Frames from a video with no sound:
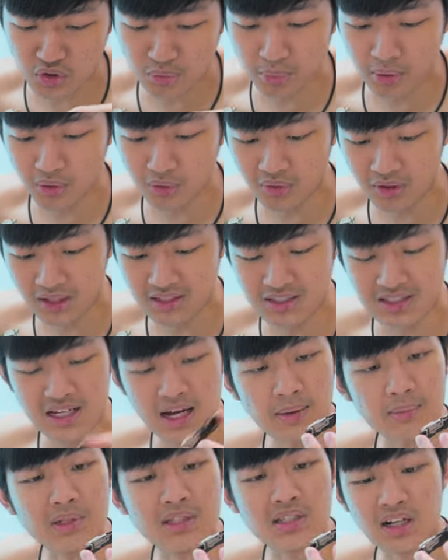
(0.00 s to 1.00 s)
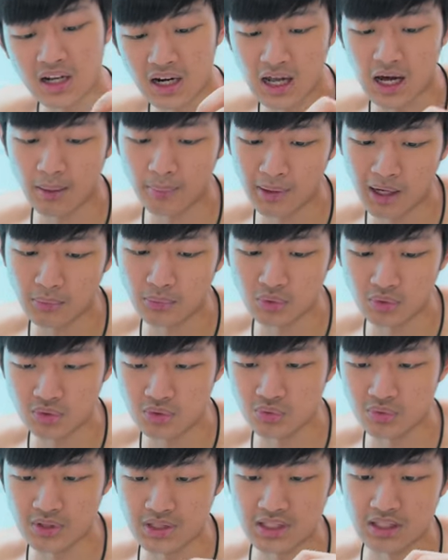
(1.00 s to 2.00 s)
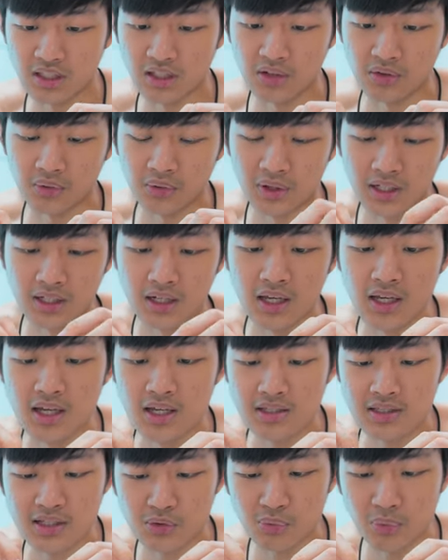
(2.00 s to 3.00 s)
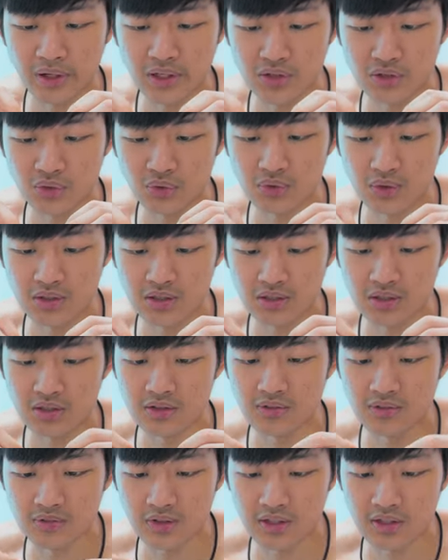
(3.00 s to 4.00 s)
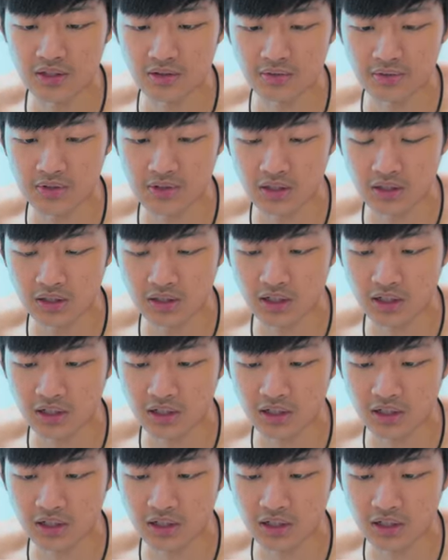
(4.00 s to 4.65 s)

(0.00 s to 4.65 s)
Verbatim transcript: 就不用连下面这个喇叭模组一起更换，这样维修算是非常非常